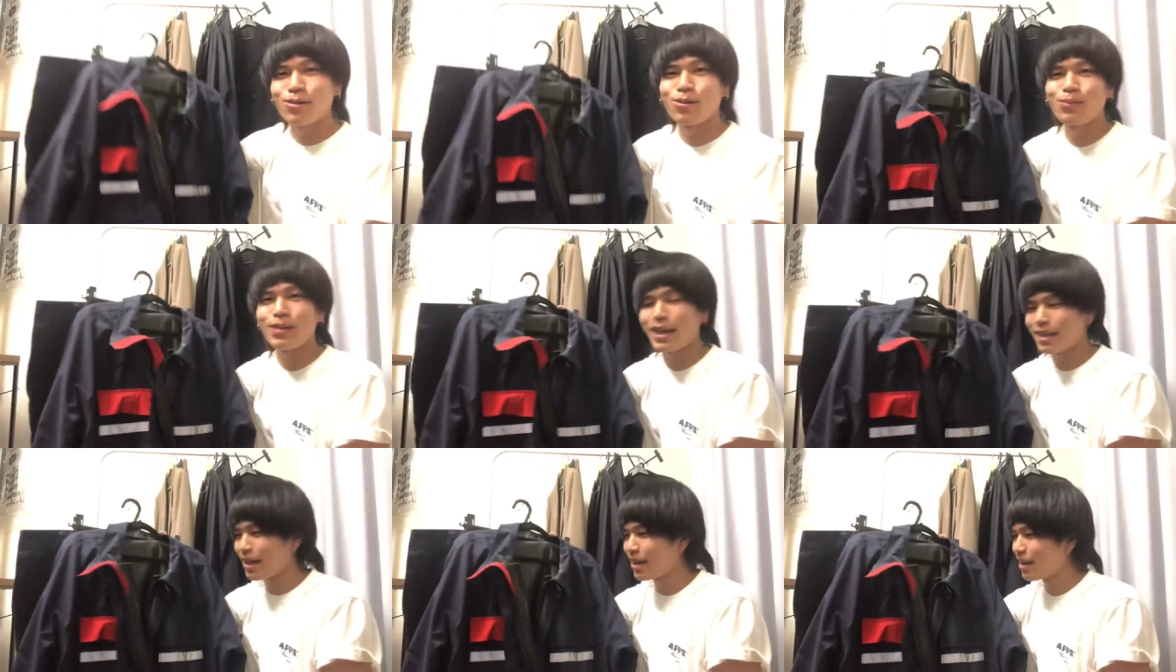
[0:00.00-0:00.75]
こう見
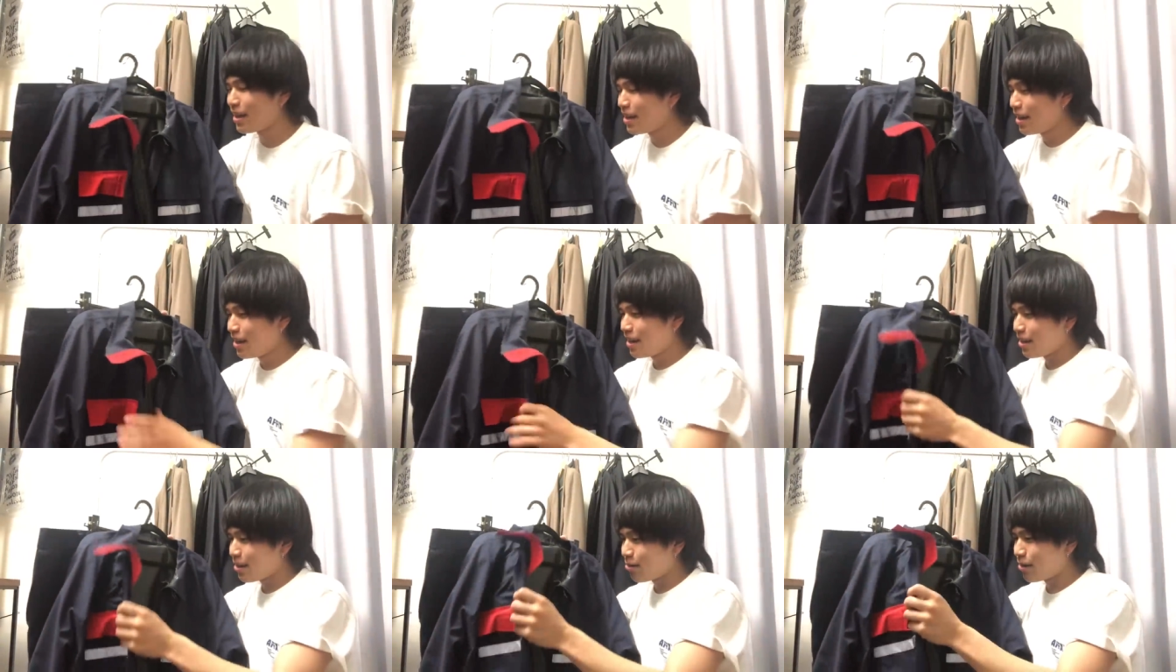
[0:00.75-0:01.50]
えて
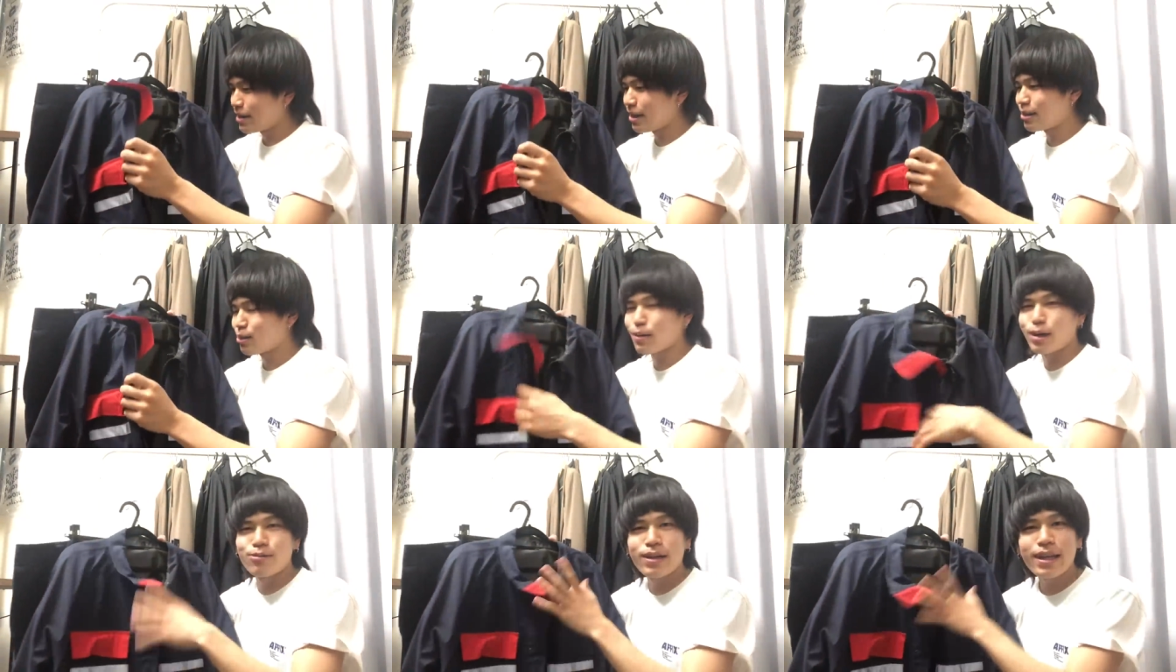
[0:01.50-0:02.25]
ゴアテックス
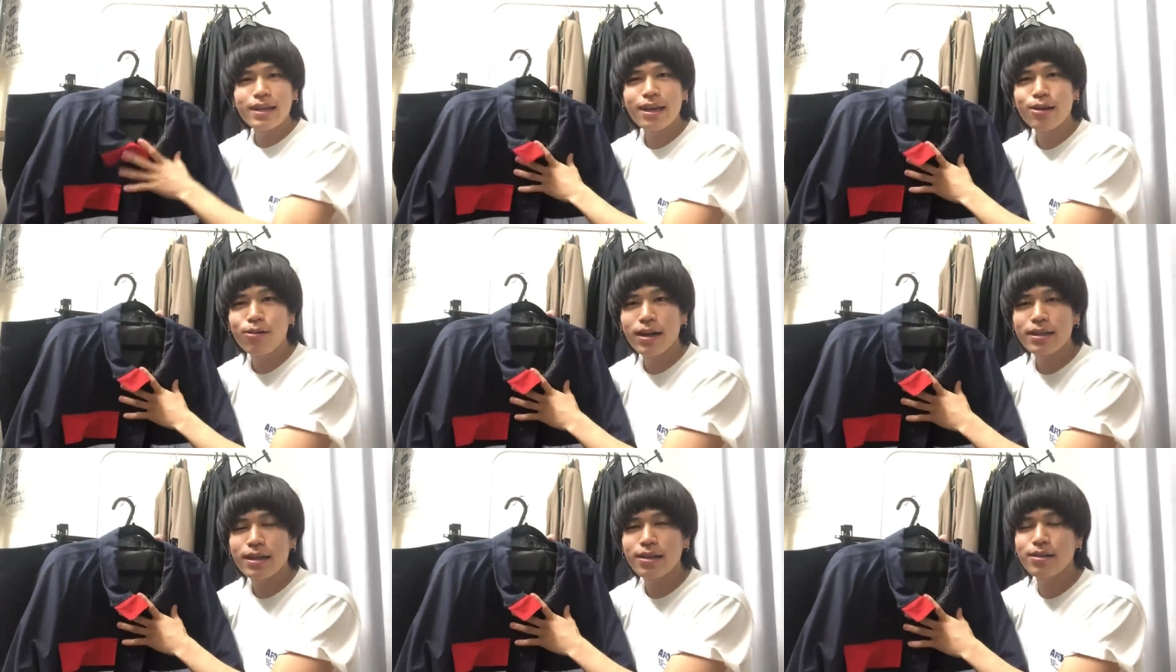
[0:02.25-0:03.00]
まあ上だけ
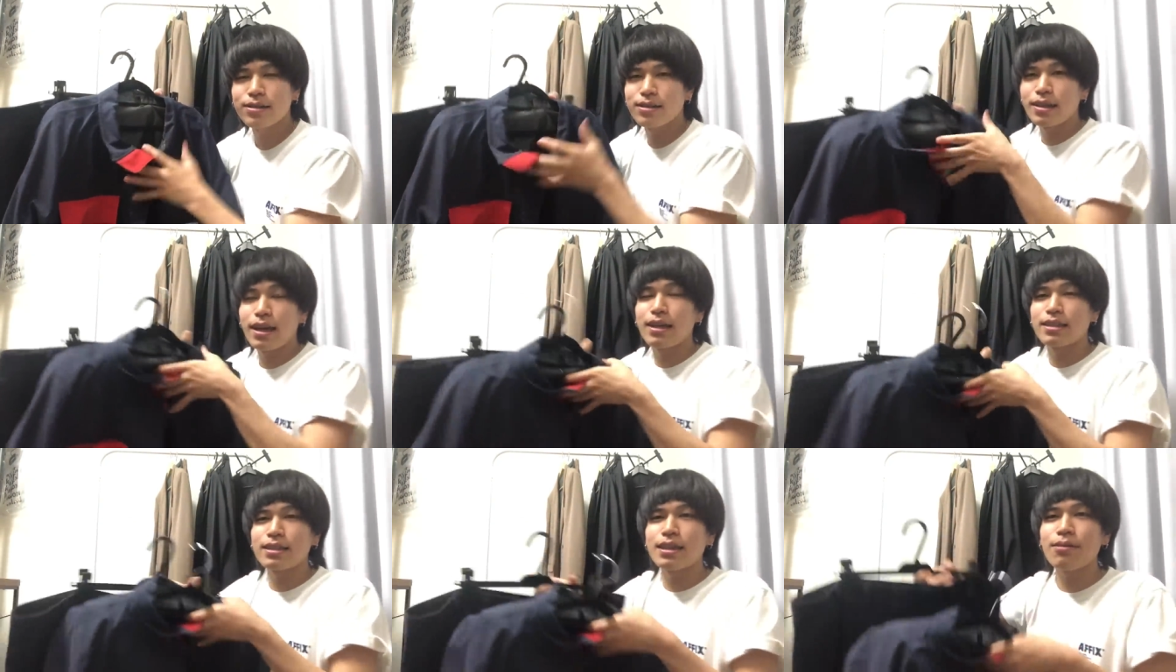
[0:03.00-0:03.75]
ゴアテックス
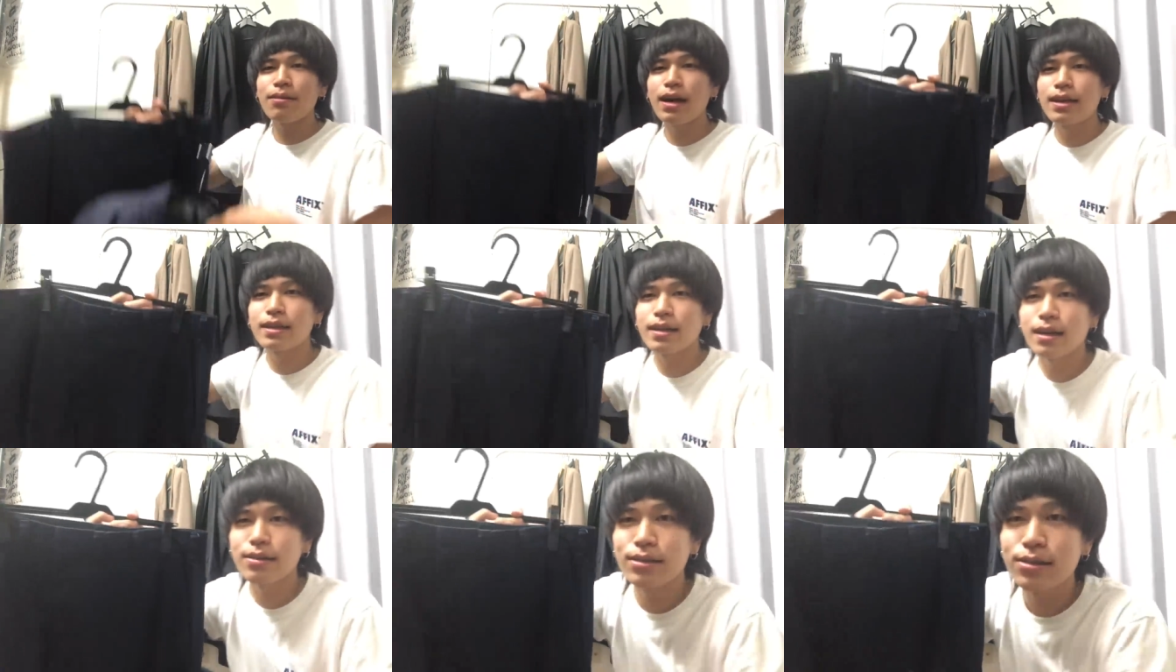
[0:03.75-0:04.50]
で下はな
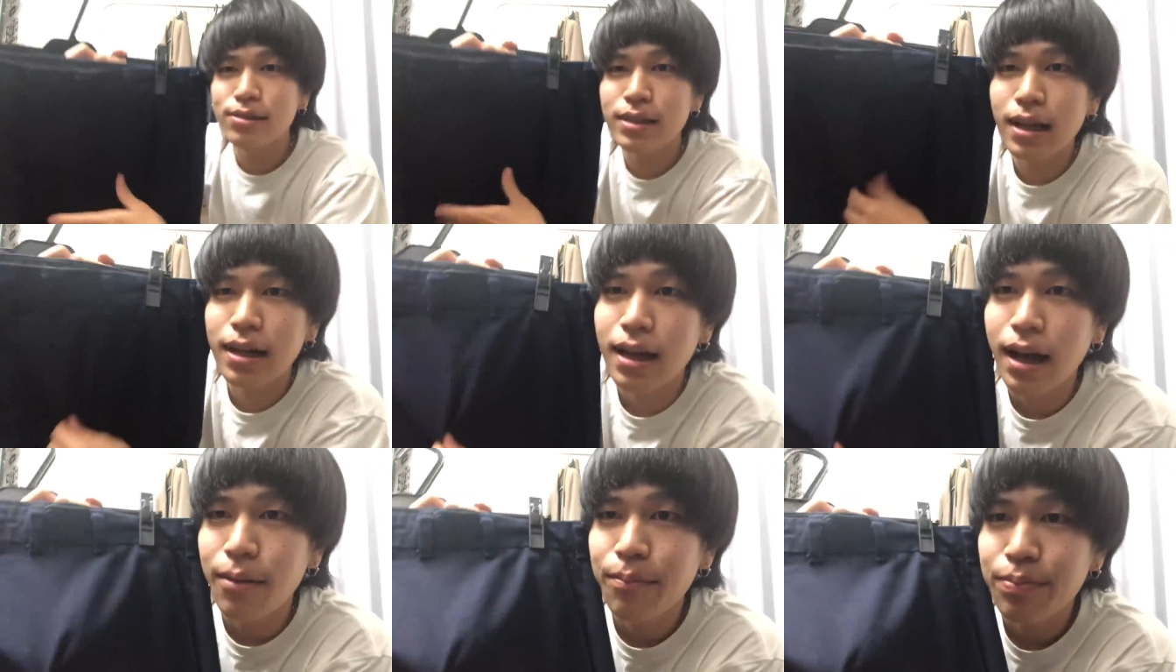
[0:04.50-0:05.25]
んか普通になん
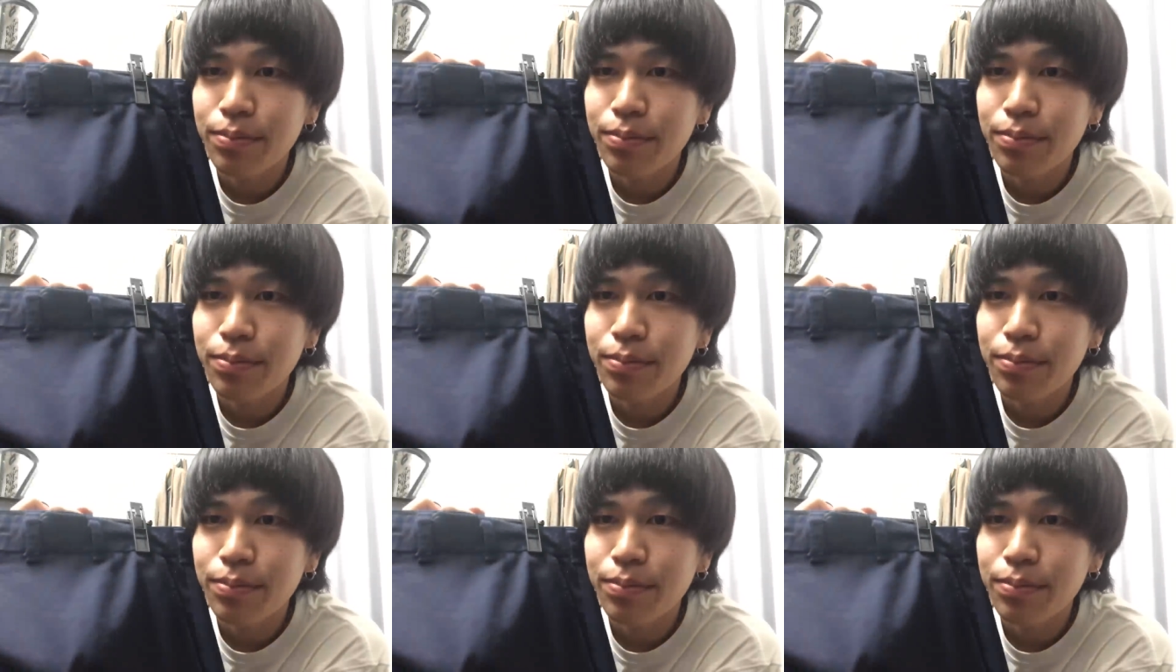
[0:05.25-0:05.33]
か